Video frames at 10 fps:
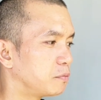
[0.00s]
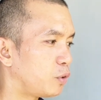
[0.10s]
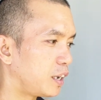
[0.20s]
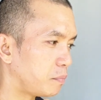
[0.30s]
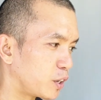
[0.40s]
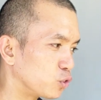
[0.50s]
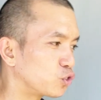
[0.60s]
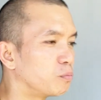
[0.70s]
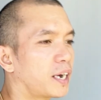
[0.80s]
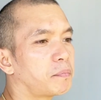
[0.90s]
walang may
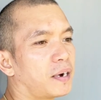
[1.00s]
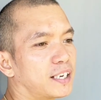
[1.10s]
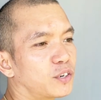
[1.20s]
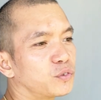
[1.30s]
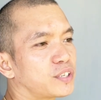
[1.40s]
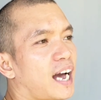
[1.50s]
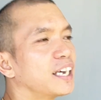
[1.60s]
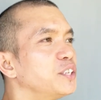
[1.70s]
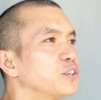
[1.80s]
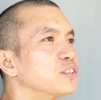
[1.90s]
gustong makipaglaro sa
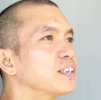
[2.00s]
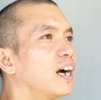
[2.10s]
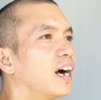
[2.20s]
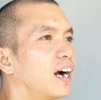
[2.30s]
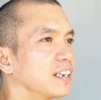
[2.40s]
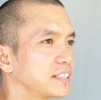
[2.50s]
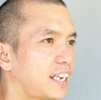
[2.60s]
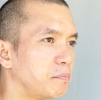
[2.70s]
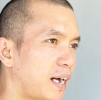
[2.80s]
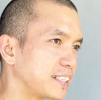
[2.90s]
akin noon, Ang
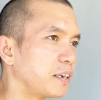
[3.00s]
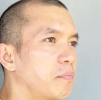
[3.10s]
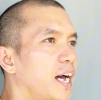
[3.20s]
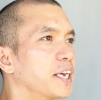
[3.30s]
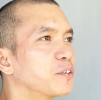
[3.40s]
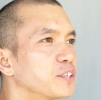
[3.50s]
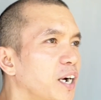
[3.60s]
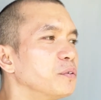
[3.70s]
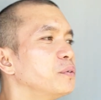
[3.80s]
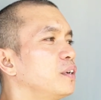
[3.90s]
salba-salbahe ko
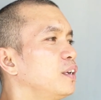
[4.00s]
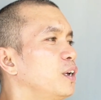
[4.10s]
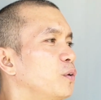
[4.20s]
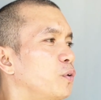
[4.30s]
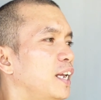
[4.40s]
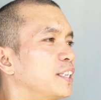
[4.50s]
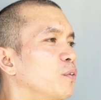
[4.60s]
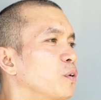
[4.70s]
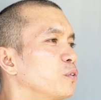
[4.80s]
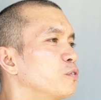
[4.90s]
daw. Wala daw
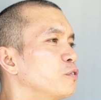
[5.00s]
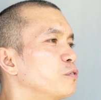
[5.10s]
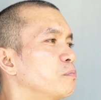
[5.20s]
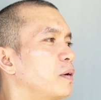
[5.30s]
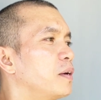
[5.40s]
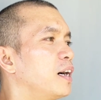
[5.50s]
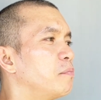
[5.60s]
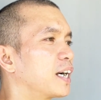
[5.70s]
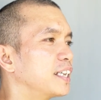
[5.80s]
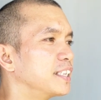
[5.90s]
akong uh,
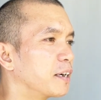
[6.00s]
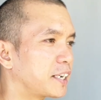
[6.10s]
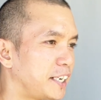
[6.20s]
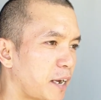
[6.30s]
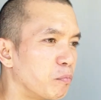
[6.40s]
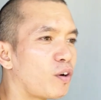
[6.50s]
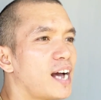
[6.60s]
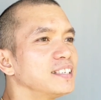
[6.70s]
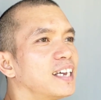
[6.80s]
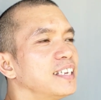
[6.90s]
magandang
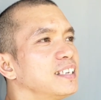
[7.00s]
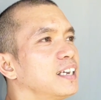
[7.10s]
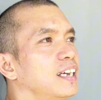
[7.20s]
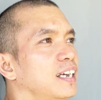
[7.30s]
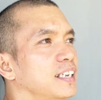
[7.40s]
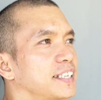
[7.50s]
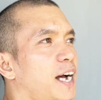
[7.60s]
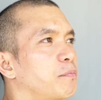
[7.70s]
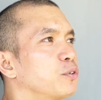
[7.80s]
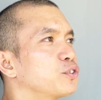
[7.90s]
kinabukasan.
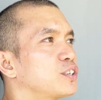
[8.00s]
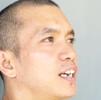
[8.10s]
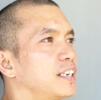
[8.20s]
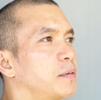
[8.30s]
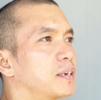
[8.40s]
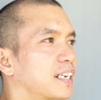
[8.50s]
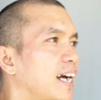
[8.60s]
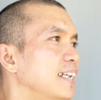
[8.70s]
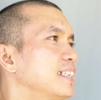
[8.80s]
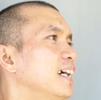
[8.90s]
Tapos sa uh,
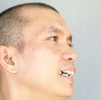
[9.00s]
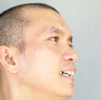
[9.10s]
nabarkada,